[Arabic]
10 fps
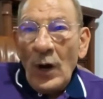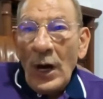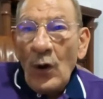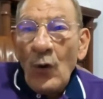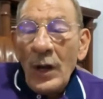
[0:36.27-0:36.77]

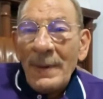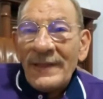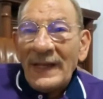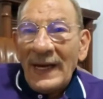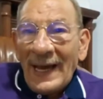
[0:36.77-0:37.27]
هو
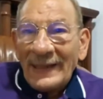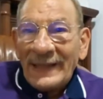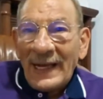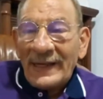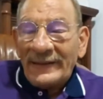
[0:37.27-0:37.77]
يمثل
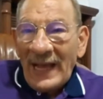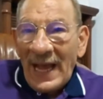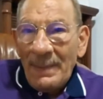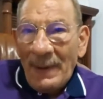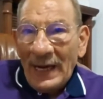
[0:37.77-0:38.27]
خطر
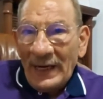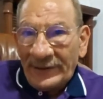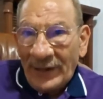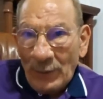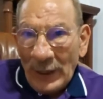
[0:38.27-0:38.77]
داهم على
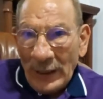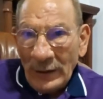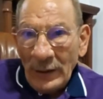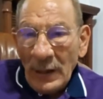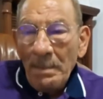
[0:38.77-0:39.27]
الدوله
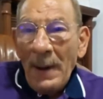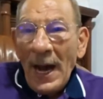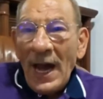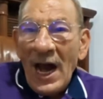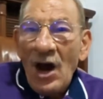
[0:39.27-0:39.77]

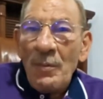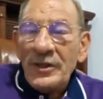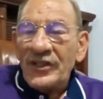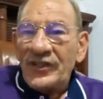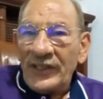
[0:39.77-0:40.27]
بقاؤه
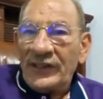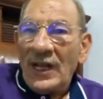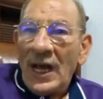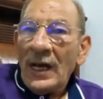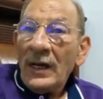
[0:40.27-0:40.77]
مش
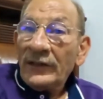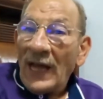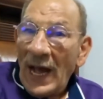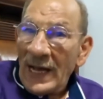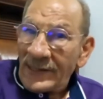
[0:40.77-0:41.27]
يزيدنا
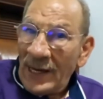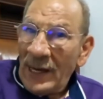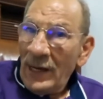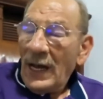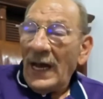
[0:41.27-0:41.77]
تعاسه
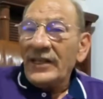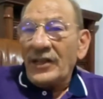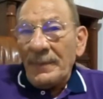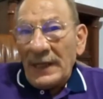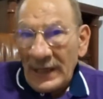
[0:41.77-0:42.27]
على
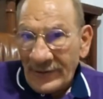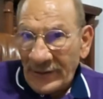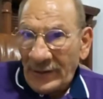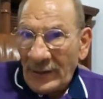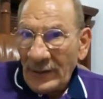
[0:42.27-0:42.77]
جميع
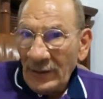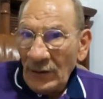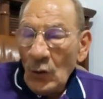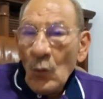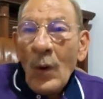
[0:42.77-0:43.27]
الاصعده
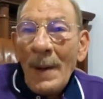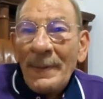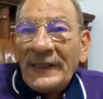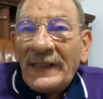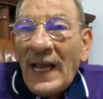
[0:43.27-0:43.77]

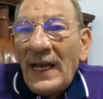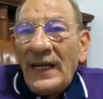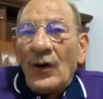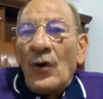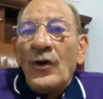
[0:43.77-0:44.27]

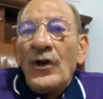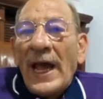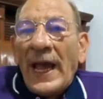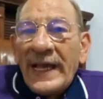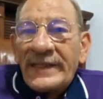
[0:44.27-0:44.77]
وبالتالي قلنا
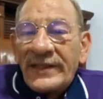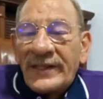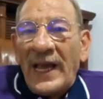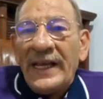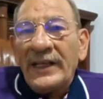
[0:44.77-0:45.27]
قيس
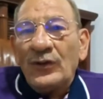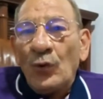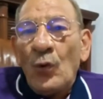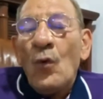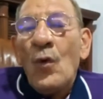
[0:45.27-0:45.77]
سعيد
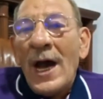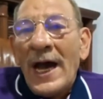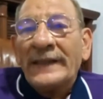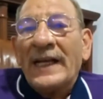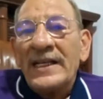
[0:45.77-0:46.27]
هو
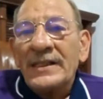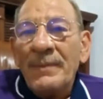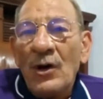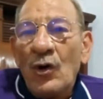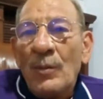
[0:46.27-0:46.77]
اتعس
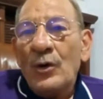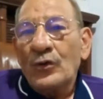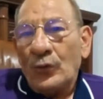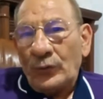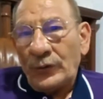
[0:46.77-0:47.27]
ما هو موجود